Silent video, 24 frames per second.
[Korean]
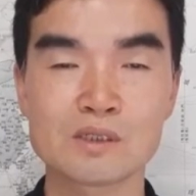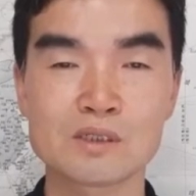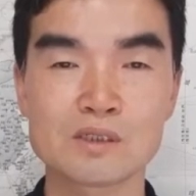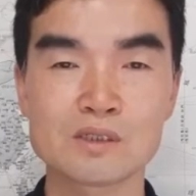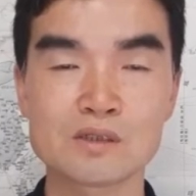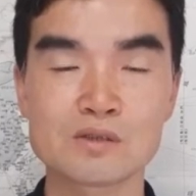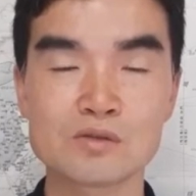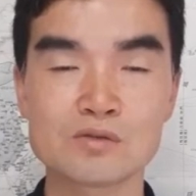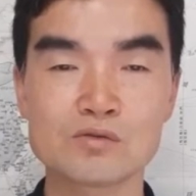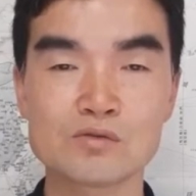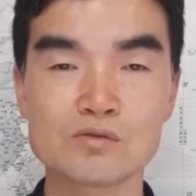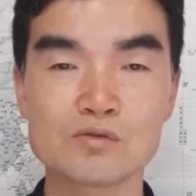
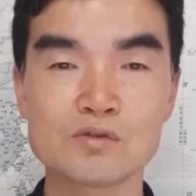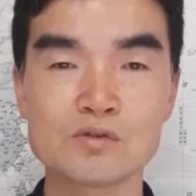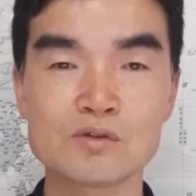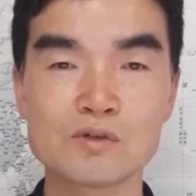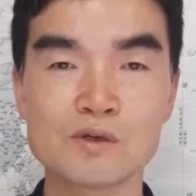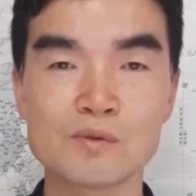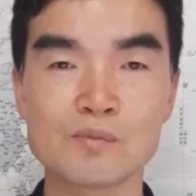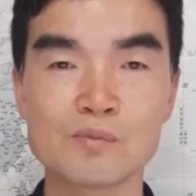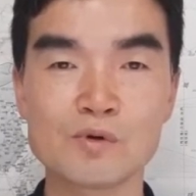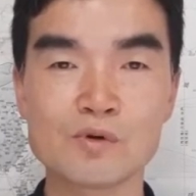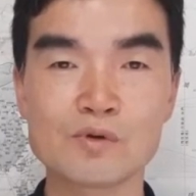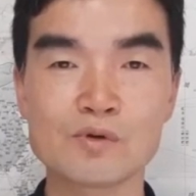이
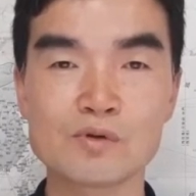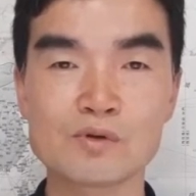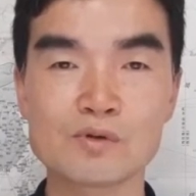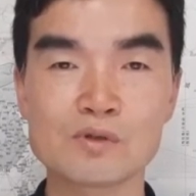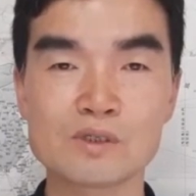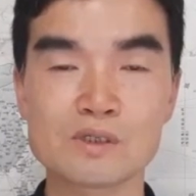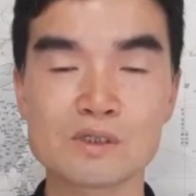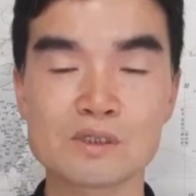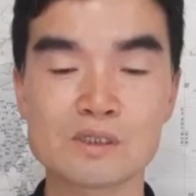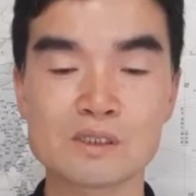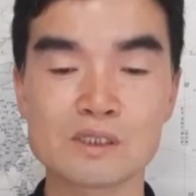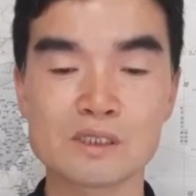수치의
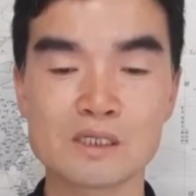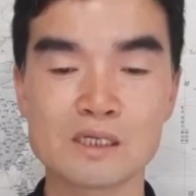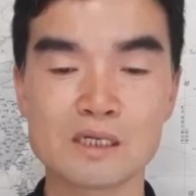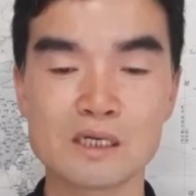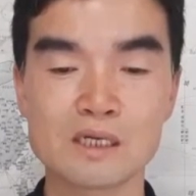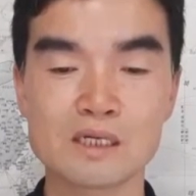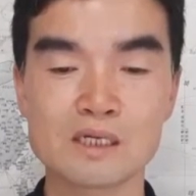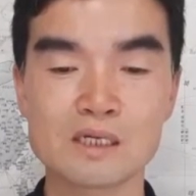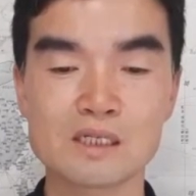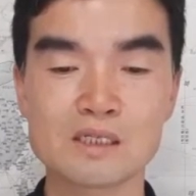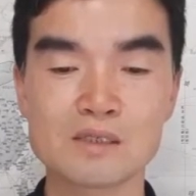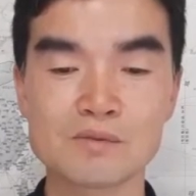모욕을
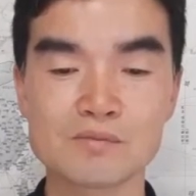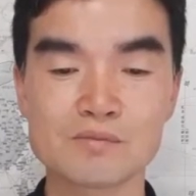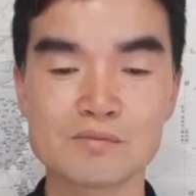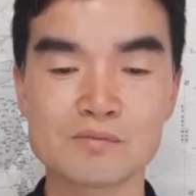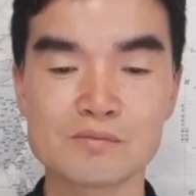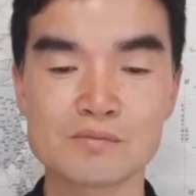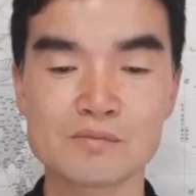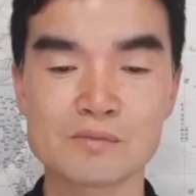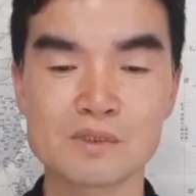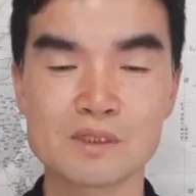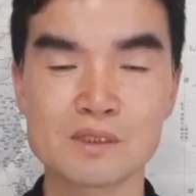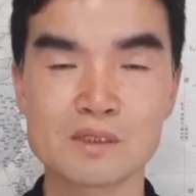하나님의
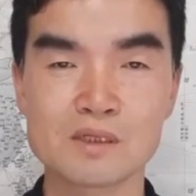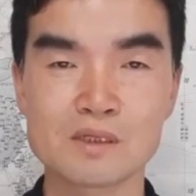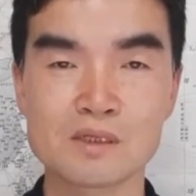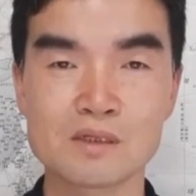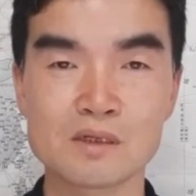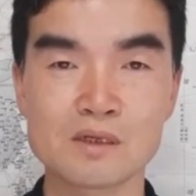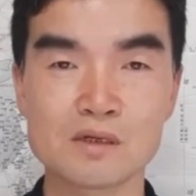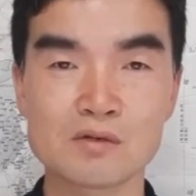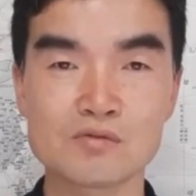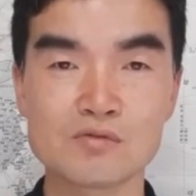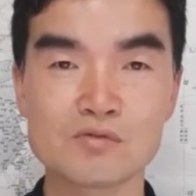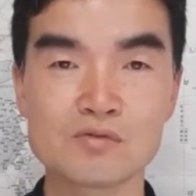
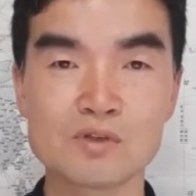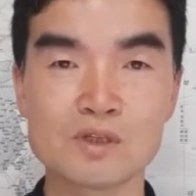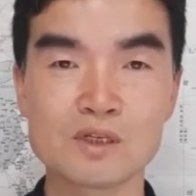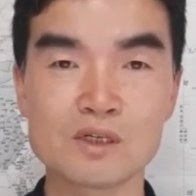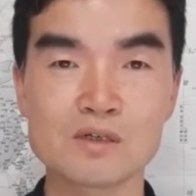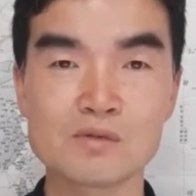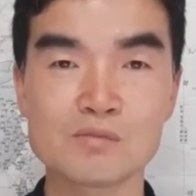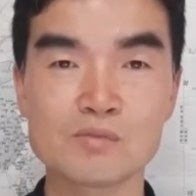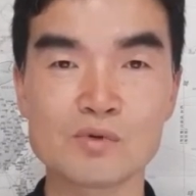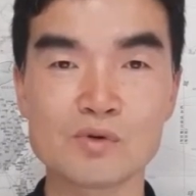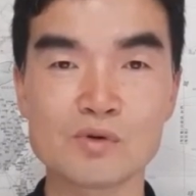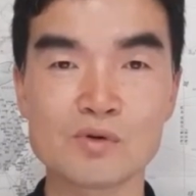
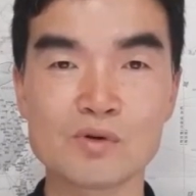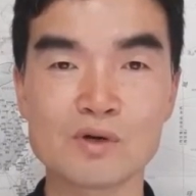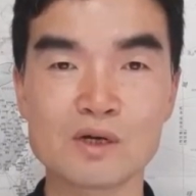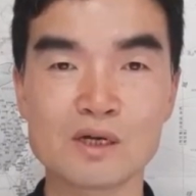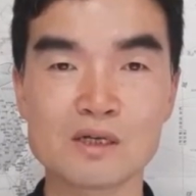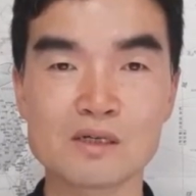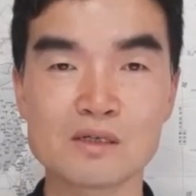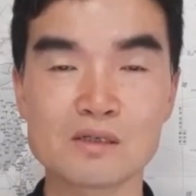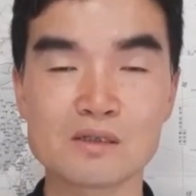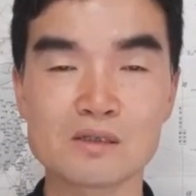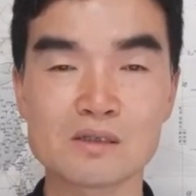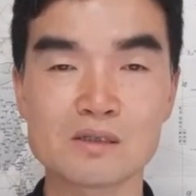군대를
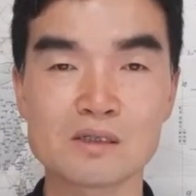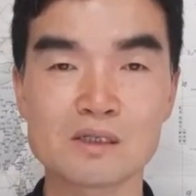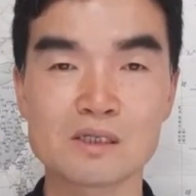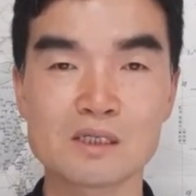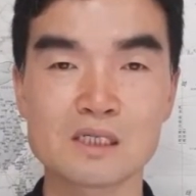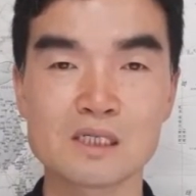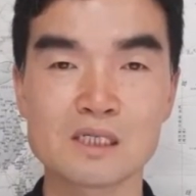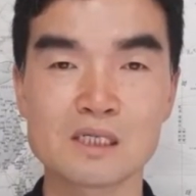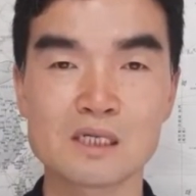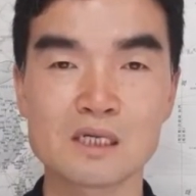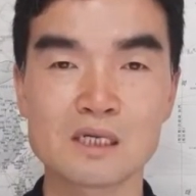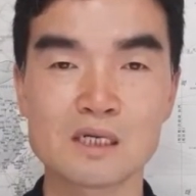모욕하는
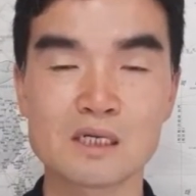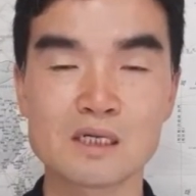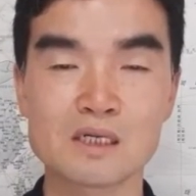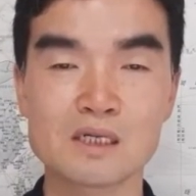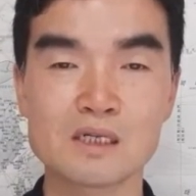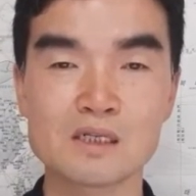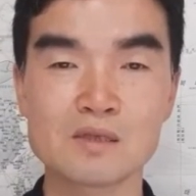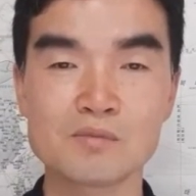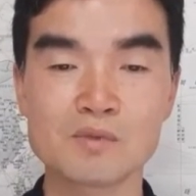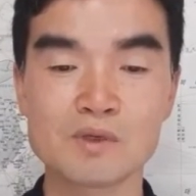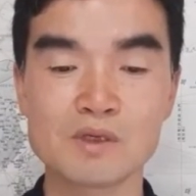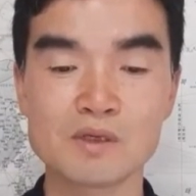
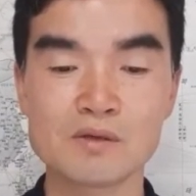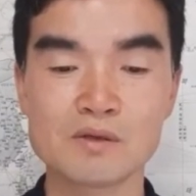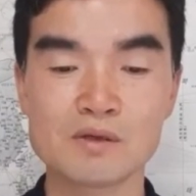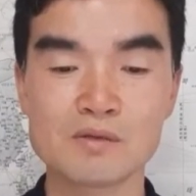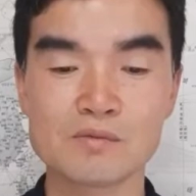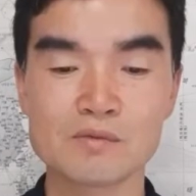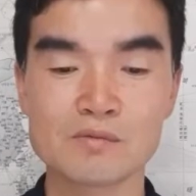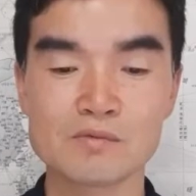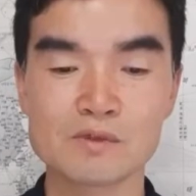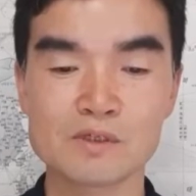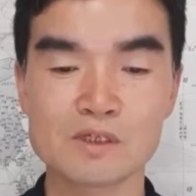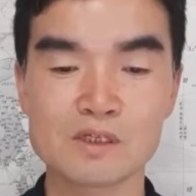하나님의
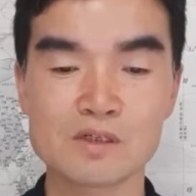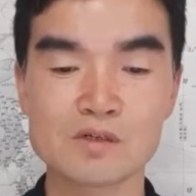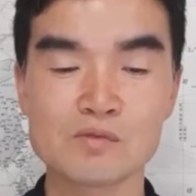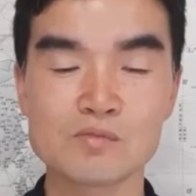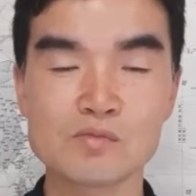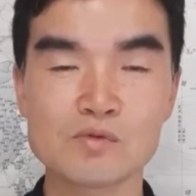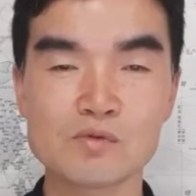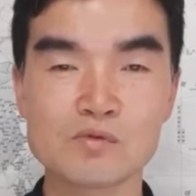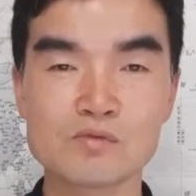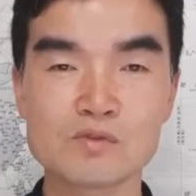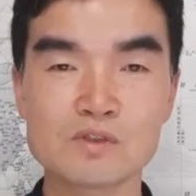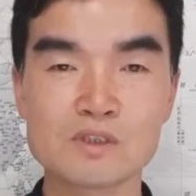기름
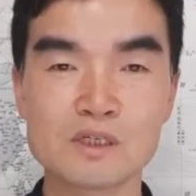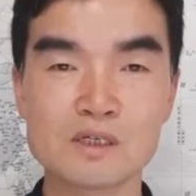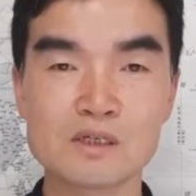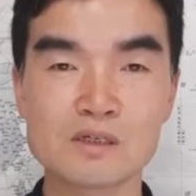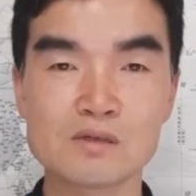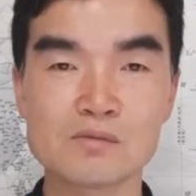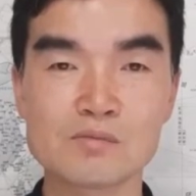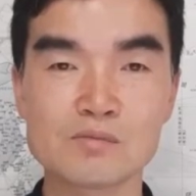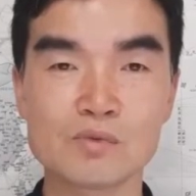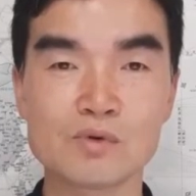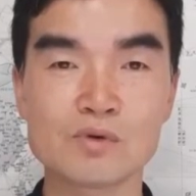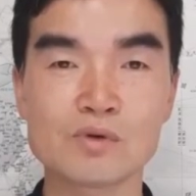부은 자를
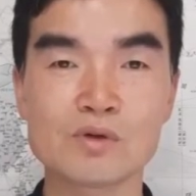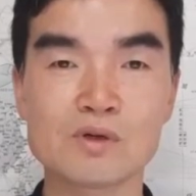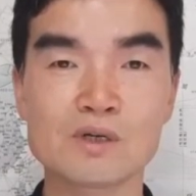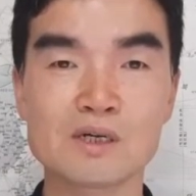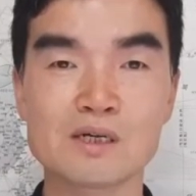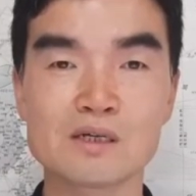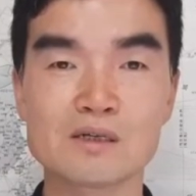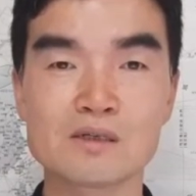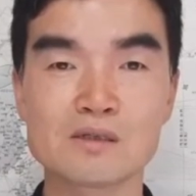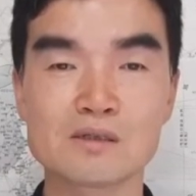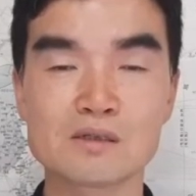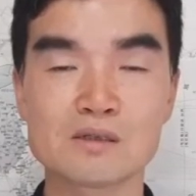
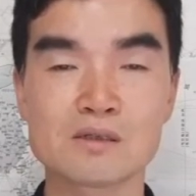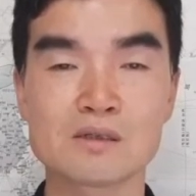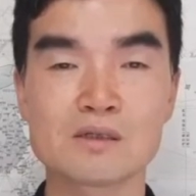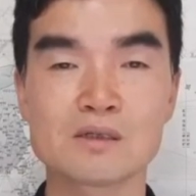모욕하는